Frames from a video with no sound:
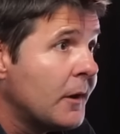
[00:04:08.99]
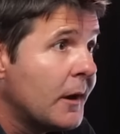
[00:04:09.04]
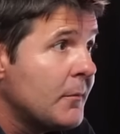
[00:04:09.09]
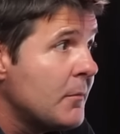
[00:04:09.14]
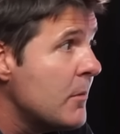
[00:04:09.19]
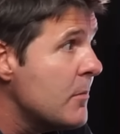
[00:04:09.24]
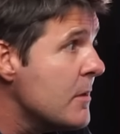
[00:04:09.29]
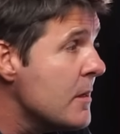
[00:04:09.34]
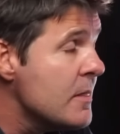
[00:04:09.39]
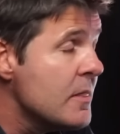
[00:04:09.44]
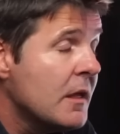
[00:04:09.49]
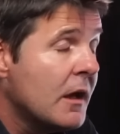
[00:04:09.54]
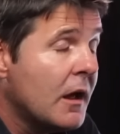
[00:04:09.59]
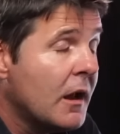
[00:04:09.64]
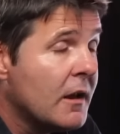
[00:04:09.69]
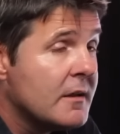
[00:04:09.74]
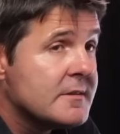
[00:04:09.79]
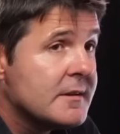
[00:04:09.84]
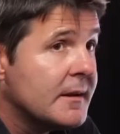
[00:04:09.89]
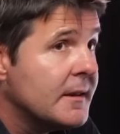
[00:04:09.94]
a la vivienda, a
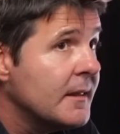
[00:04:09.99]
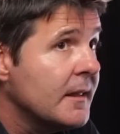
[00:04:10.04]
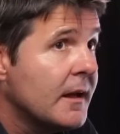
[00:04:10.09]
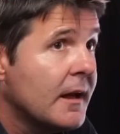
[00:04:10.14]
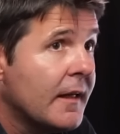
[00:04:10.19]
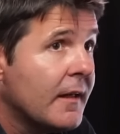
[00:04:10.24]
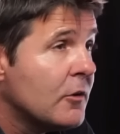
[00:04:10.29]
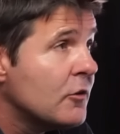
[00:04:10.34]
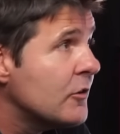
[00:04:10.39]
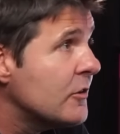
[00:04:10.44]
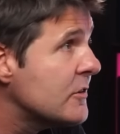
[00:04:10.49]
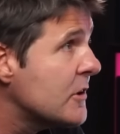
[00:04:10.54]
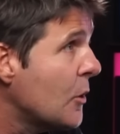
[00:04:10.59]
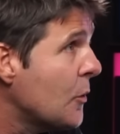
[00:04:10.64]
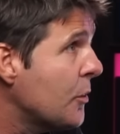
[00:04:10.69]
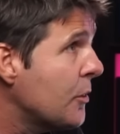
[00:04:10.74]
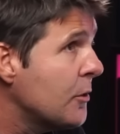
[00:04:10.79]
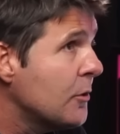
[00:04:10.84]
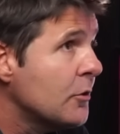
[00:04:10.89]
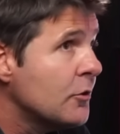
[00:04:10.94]
la sanidad, a los
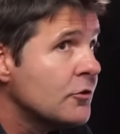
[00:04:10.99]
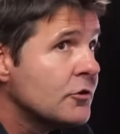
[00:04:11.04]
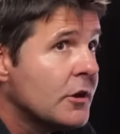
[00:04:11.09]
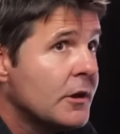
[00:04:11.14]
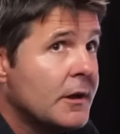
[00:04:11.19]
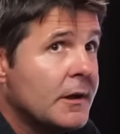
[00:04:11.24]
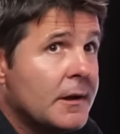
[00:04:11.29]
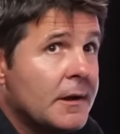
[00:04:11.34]
desahucios,